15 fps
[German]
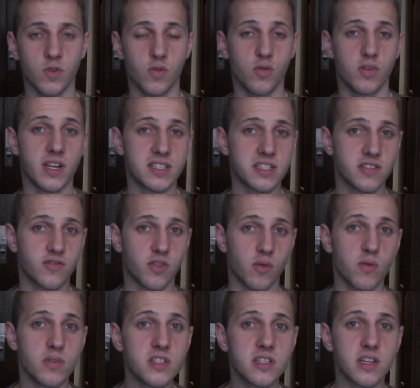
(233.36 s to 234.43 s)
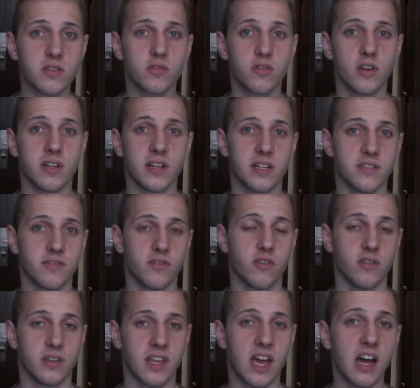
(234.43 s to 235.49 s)
Und das ist für uns natürlich als
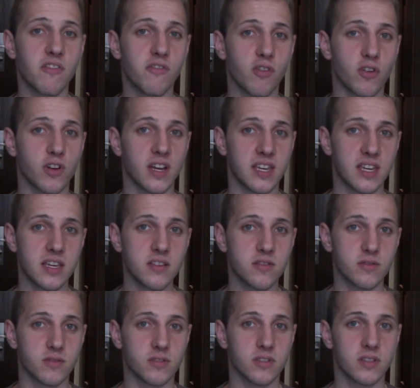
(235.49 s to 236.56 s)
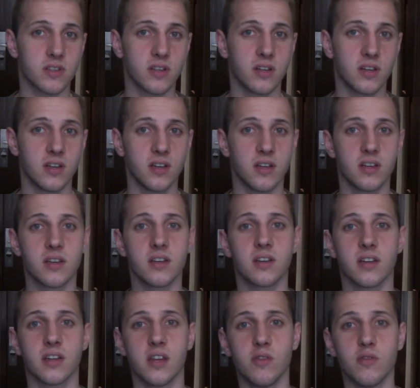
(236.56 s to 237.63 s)
Nachfolger Jesus
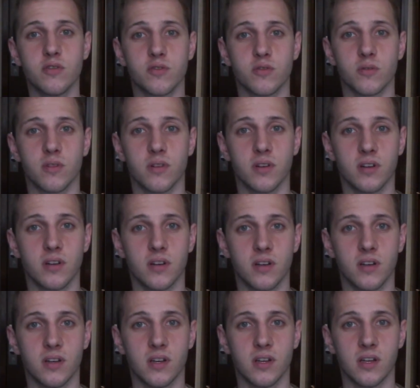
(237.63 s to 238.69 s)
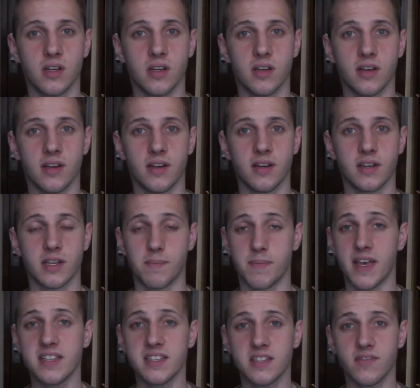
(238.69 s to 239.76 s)
genauso. Der
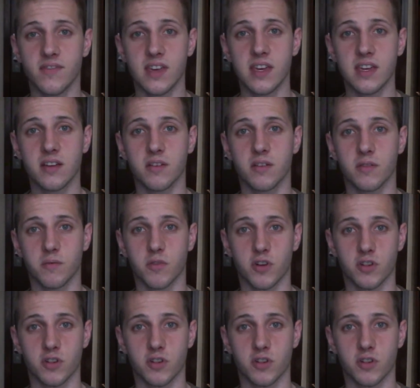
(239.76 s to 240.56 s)
beste Weg, um